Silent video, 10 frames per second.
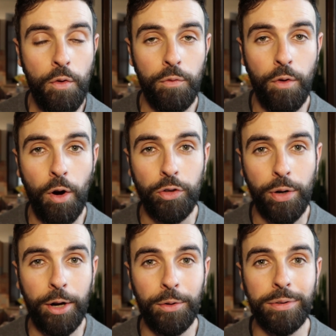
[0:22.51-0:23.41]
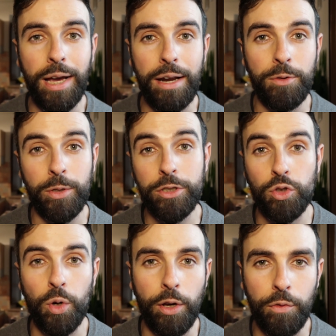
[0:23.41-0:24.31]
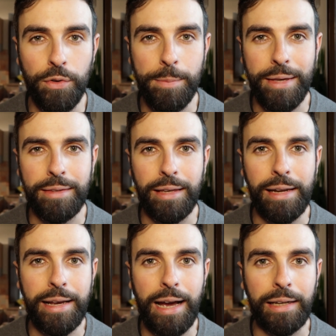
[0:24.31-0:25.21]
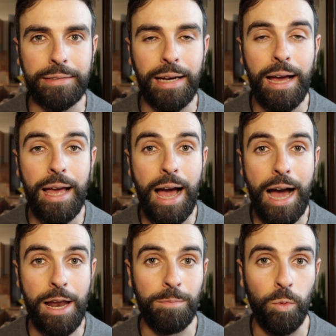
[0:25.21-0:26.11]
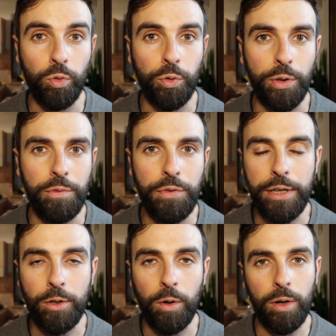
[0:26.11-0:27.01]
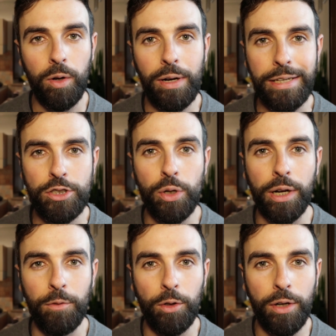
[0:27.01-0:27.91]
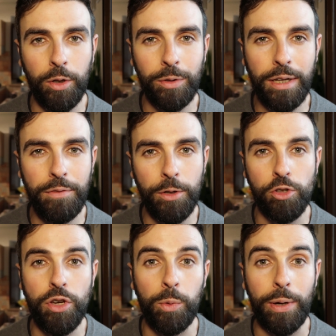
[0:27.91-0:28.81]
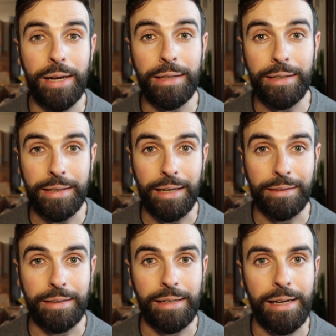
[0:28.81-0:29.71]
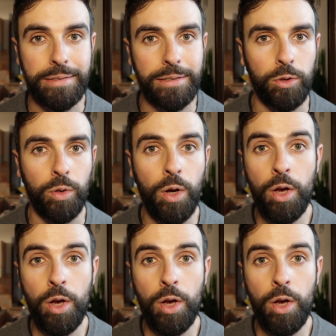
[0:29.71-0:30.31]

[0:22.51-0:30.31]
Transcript: Voglio raccontarvi una storia ovviamente legata al mondo del vino. La storia che voglio raccontarvi oggi è quella del Chianti Classico